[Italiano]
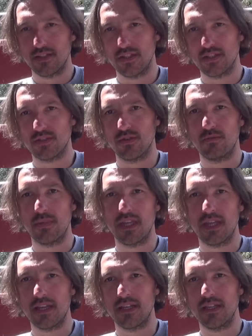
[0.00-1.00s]
ce ne sono
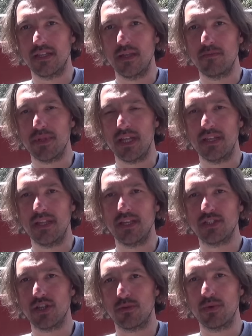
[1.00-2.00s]
migliaia di tipi dai
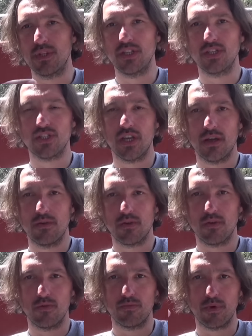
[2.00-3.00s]
10 ai 15
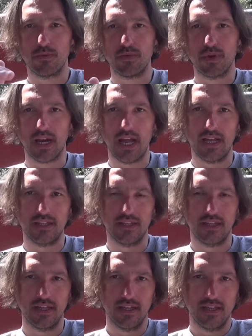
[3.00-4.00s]
euro, un po' più
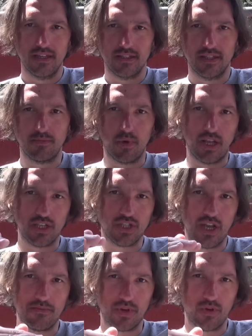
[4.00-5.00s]
grandi tipo la
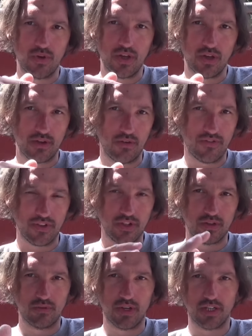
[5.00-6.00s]
Gem che ho io, che ho
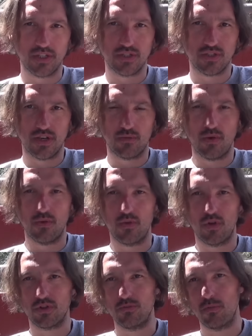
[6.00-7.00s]
fatto anche una recensione, quello è un
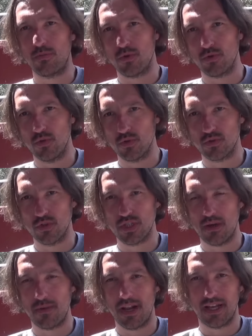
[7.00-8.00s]
ottimo prodotto,
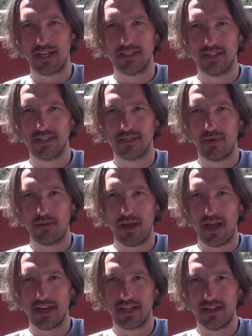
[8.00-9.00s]
Gem è una grandissima
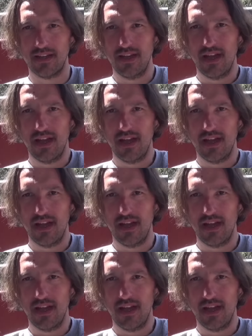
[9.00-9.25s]
marca,